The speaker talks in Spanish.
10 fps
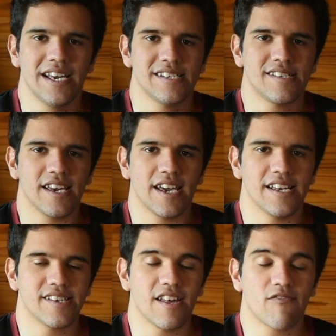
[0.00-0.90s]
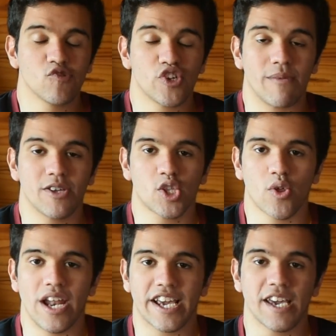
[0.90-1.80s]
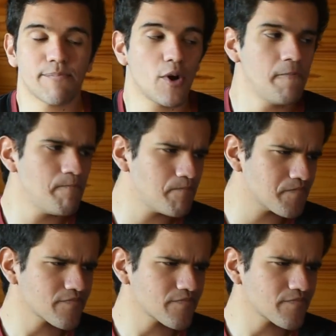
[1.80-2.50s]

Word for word: se, se dé el funcionamiento del equipo.